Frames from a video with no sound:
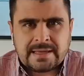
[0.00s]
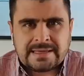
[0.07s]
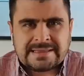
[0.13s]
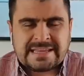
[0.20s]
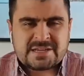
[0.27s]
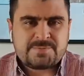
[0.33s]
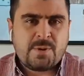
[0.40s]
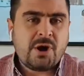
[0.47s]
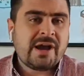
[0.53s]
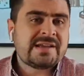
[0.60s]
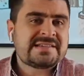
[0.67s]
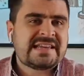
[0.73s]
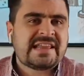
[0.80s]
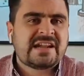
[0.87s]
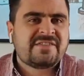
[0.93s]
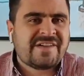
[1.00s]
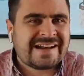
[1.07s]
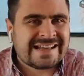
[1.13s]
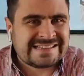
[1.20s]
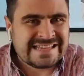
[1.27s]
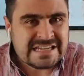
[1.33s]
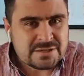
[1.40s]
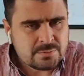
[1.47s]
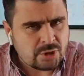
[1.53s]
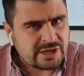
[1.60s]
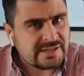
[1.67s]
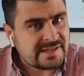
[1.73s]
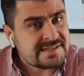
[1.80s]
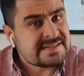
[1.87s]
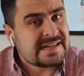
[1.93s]
Despójense del fanatismo,
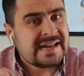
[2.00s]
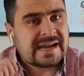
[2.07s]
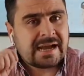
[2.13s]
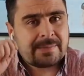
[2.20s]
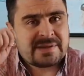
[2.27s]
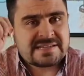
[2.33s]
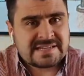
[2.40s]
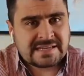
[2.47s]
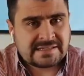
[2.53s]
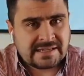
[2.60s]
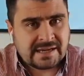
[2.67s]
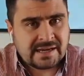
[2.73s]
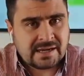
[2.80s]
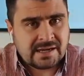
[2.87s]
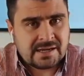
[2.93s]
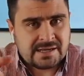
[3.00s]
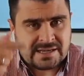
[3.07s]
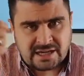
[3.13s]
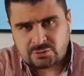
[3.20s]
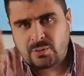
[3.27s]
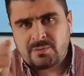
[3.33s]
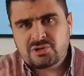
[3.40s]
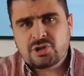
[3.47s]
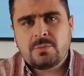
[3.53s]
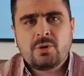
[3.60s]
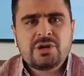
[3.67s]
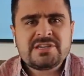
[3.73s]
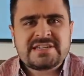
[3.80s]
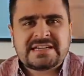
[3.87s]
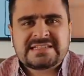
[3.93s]
quítense la camiseta y actuemos
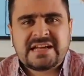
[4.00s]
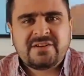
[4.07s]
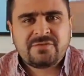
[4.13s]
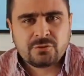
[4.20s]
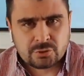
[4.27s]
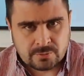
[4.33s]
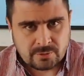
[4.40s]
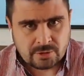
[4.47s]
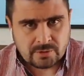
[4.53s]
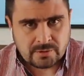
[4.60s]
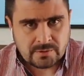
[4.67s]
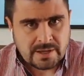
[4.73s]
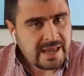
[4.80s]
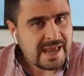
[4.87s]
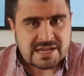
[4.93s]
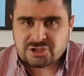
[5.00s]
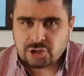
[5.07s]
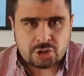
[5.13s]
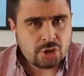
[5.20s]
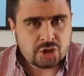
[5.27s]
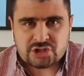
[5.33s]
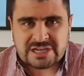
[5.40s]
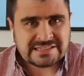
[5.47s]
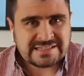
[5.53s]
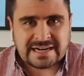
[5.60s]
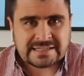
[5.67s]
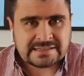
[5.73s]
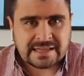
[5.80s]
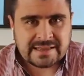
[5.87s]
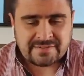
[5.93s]
como hinchas del fútbol. Esto no se
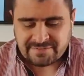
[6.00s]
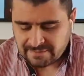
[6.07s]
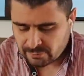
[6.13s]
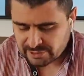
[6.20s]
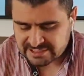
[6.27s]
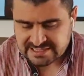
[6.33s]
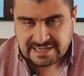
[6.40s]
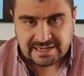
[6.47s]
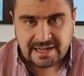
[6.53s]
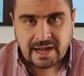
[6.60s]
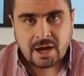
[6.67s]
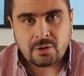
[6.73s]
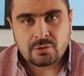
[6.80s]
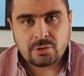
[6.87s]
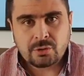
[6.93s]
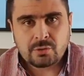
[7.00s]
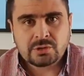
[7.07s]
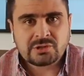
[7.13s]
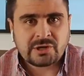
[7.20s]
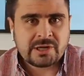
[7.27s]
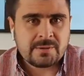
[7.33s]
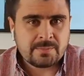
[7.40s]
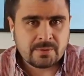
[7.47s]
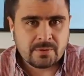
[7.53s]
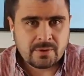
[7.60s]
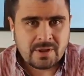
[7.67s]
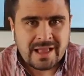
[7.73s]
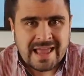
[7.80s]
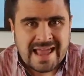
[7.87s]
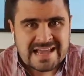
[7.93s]
trata de favorecer a uno u otro equipo.
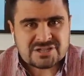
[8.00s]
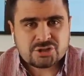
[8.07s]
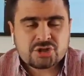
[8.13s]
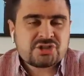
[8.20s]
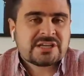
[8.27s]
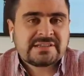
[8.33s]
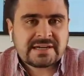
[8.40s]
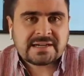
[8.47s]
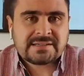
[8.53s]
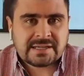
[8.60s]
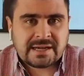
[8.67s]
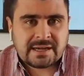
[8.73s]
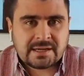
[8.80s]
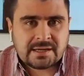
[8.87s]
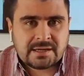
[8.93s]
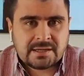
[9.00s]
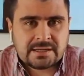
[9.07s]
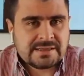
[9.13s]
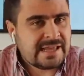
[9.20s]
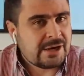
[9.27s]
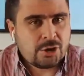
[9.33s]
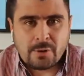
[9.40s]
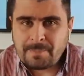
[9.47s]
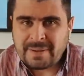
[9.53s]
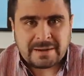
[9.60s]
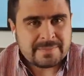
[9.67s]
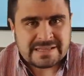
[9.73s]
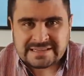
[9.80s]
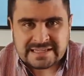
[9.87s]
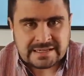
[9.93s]
Esto se trata de no
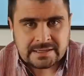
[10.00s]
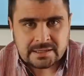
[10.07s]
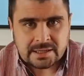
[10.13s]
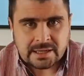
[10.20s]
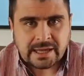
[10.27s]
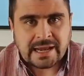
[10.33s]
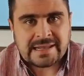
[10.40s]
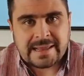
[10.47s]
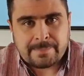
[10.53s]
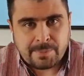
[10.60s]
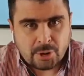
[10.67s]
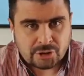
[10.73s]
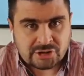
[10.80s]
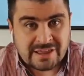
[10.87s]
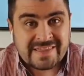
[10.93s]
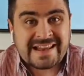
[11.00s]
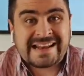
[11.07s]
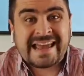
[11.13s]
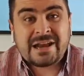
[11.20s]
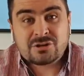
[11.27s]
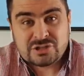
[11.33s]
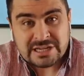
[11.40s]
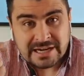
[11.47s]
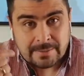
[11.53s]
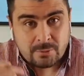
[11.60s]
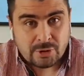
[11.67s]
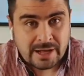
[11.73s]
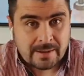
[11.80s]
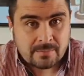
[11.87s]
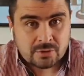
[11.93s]
permitir que el deporte del que nos
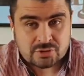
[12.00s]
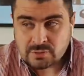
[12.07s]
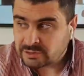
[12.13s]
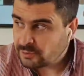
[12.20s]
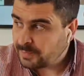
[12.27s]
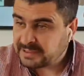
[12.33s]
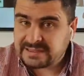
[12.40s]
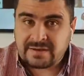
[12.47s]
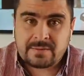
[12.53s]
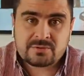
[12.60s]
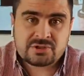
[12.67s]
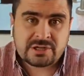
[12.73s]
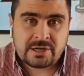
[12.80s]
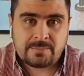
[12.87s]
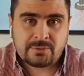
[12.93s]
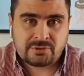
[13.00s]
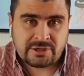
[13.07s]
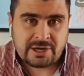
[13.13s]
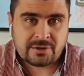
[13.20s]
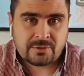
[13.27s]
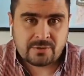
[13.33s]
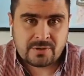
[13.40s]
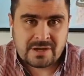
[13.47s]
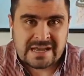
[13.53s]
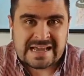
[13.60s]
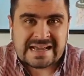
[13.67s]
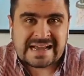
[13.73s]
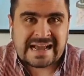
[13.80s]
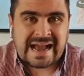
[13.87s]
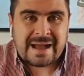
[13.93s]
enamoramos cuando pateábamos en el potrero
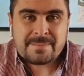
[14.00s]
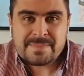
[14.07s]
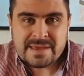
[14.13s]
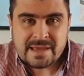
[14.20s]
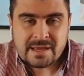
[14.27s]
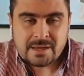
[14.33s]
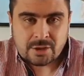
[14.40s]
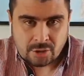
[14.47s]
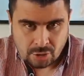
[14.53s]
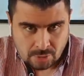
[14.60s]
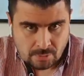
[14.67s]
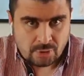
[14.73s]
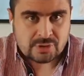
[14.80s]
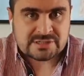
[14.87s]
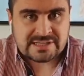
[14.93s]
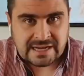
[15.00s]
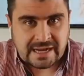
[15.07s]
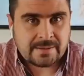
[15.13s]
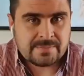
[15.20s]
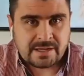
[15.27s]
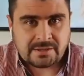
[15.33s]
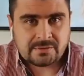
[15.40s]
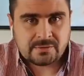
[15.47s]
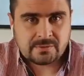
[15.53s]
cambie como lo están cambiando.